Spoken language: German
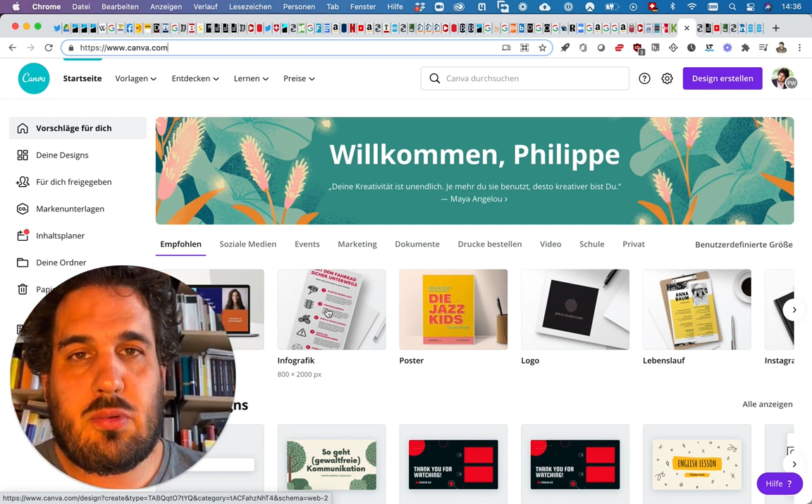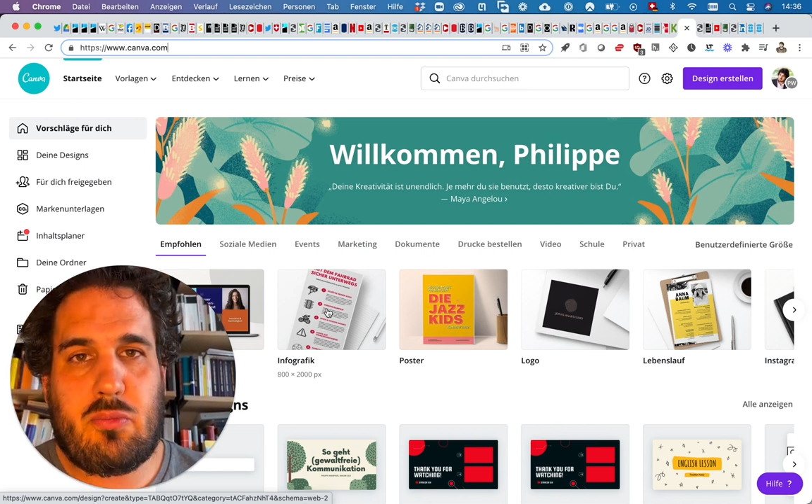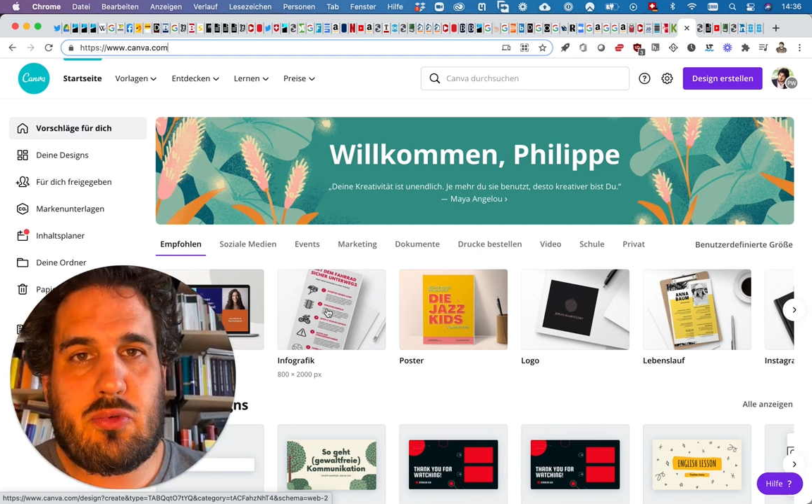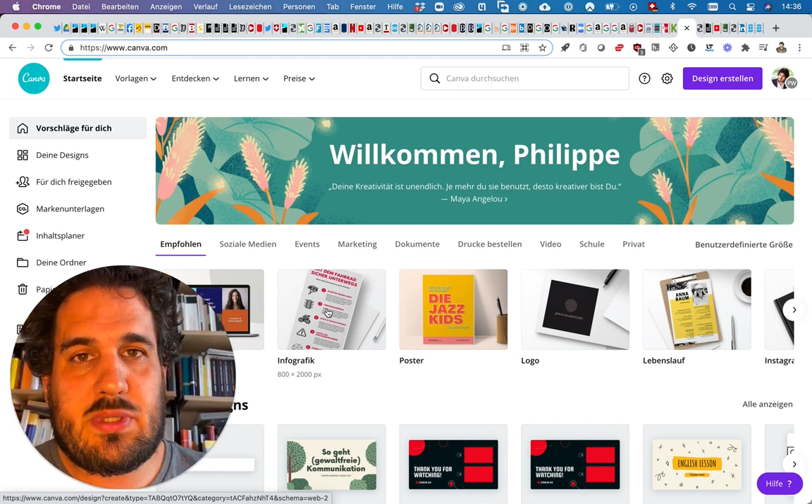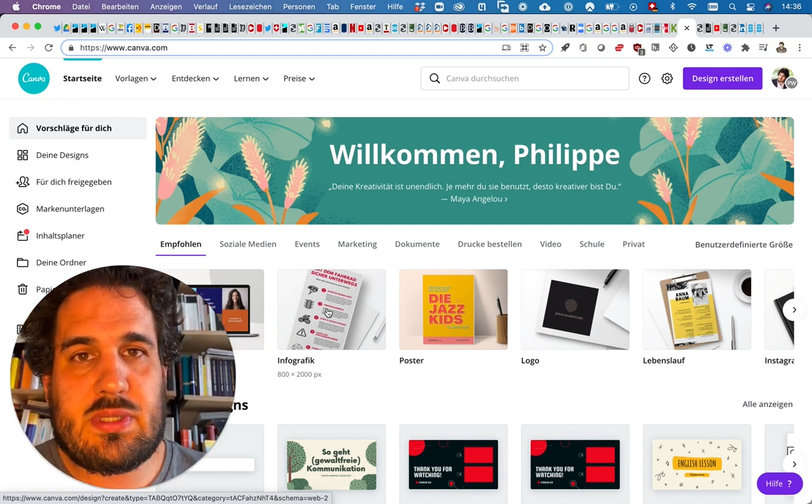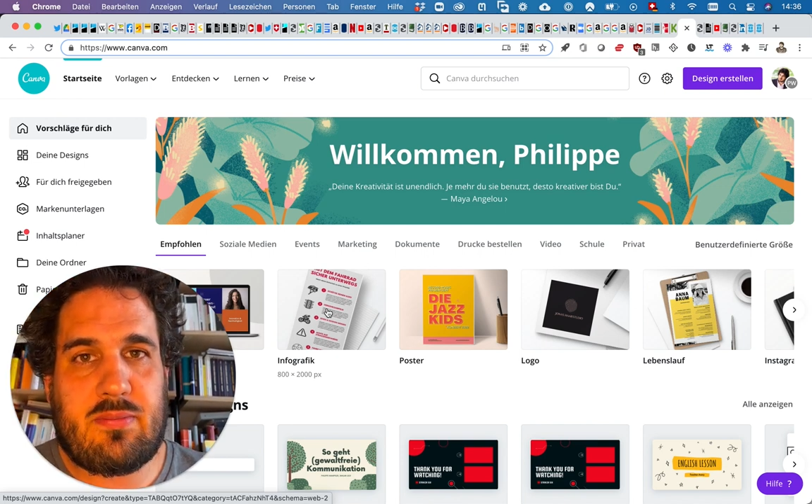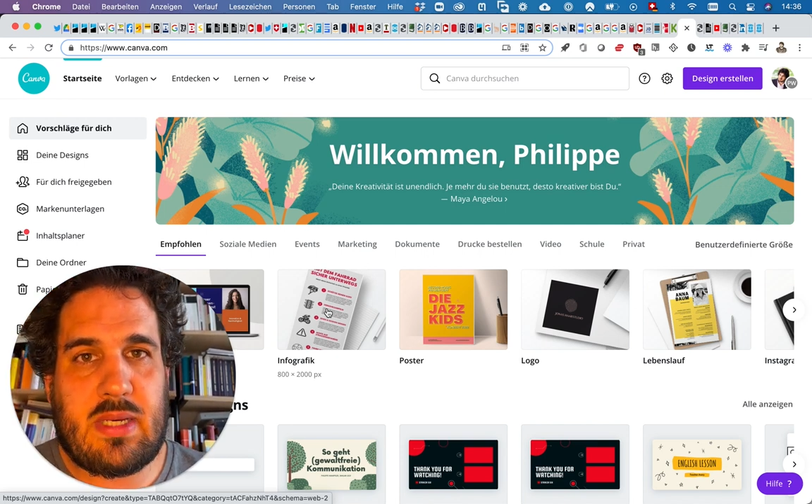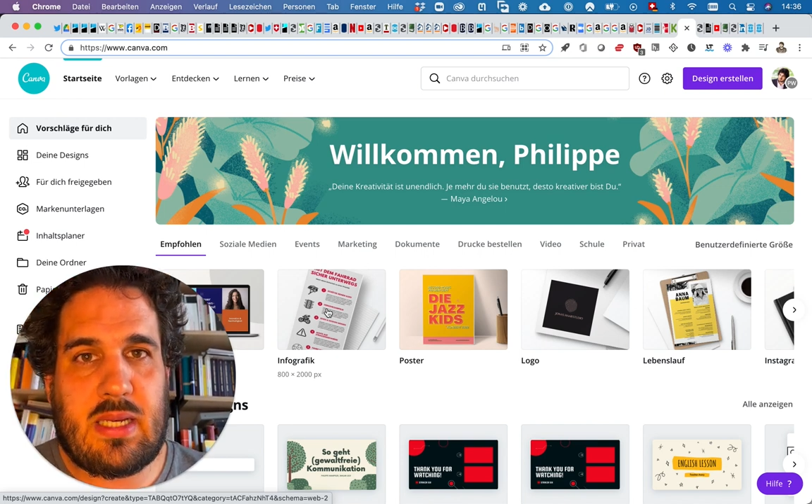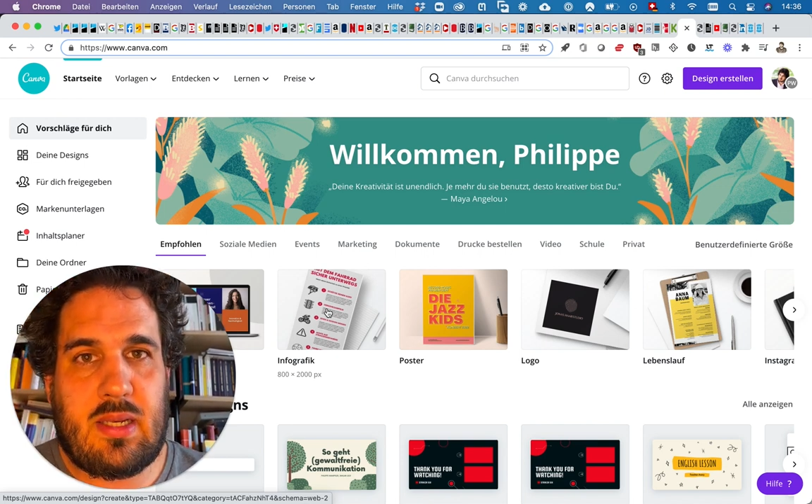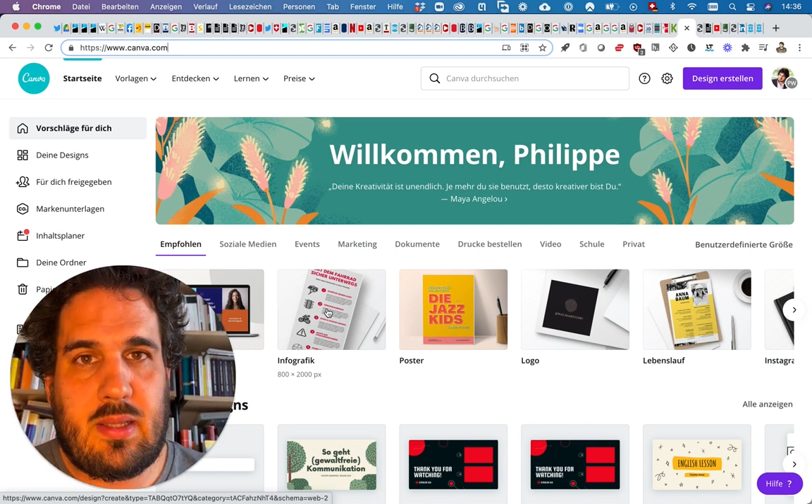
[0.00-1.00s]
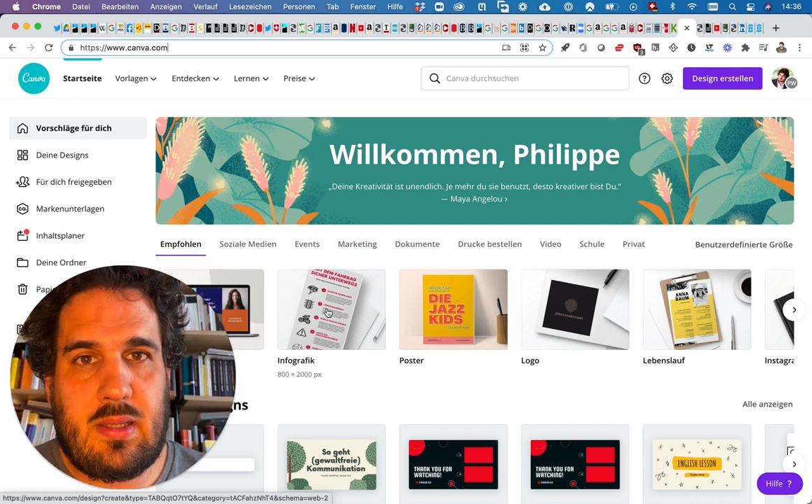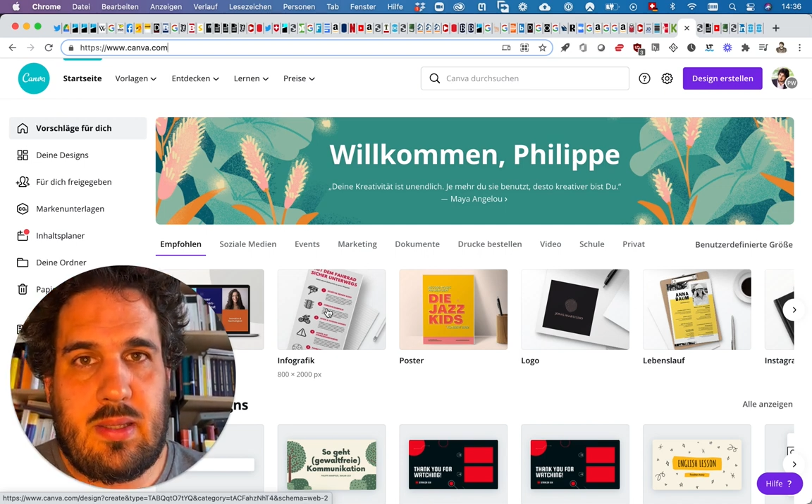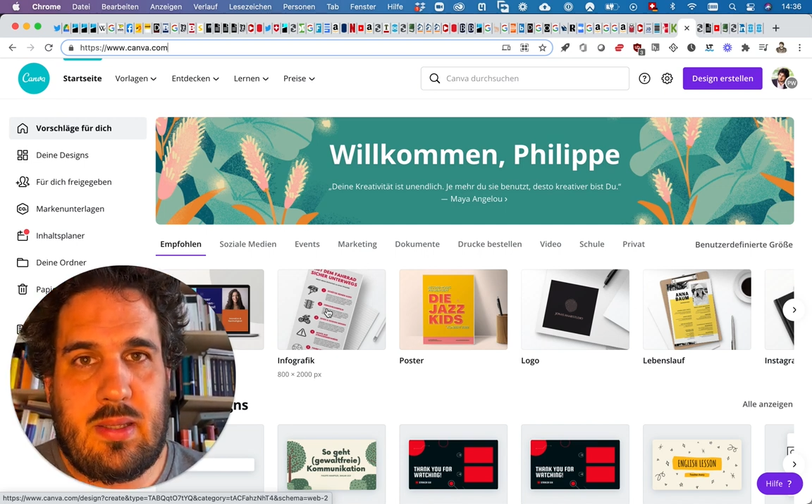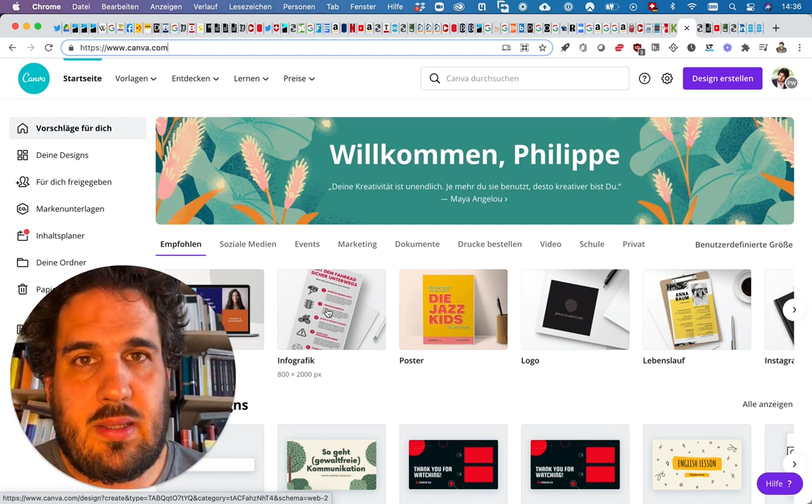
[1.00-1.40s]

muss, weil ich